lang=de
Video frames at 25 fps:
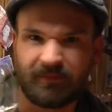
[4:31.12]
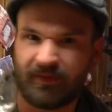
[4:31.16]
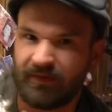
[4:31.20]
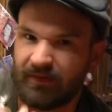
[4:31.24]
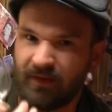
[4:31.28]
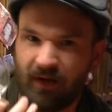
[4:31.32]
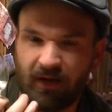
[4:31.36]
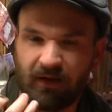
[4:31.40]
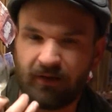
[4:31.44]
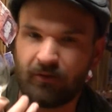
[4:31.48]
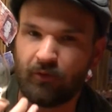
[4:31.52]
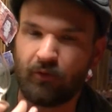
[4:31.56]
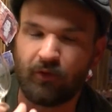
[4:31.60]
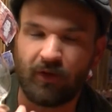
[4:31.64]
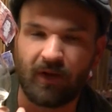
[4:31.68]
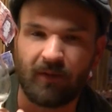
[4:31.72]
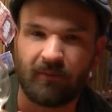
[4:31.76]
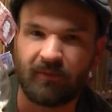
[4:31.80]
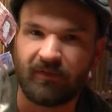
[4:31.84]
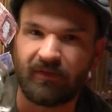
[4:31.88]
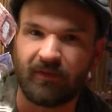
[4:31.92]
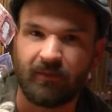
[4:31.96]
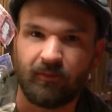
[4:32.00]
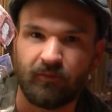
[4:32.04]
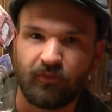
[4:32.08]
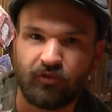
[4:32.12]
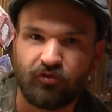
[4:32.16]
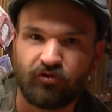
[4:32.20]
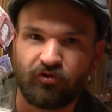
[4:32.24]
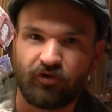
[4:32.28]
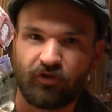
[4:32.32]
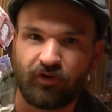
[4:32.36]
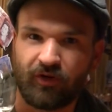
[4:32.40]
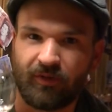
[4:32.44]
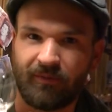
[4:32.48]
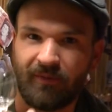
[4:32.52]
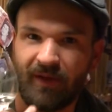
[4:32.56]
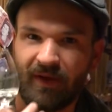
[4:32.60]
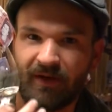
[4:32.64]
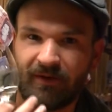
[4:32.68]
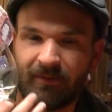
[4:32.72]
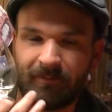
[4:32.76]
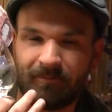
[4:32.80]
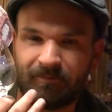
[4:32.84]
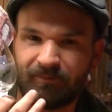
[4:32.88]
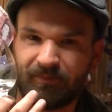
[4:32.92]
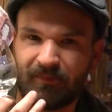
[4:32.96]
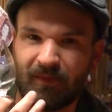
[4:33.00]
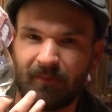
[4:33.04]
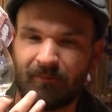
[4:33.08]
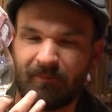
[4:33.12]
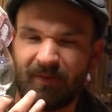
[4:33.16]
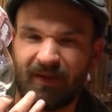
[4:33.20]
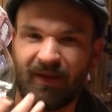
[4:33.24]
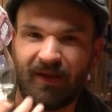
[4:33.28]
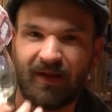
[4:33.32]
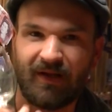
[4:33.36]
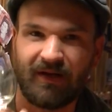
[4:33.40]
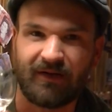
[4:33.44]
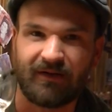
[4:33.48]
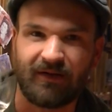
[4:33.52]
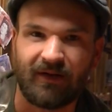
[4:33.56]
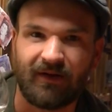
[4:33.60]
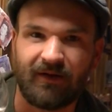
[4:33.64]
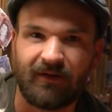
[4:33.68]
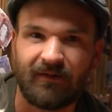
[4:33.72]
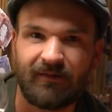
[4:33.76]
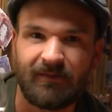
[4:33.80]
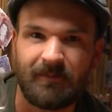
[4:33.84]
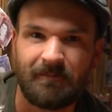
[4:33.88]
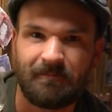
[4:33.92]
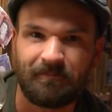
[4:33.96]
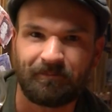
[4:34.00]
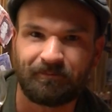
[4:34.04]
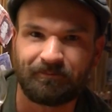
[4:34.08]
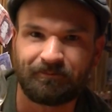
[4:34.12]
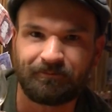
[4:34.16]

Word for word: Den Alkohol habe ich im Mund schon gemerkt, da prickelt alles.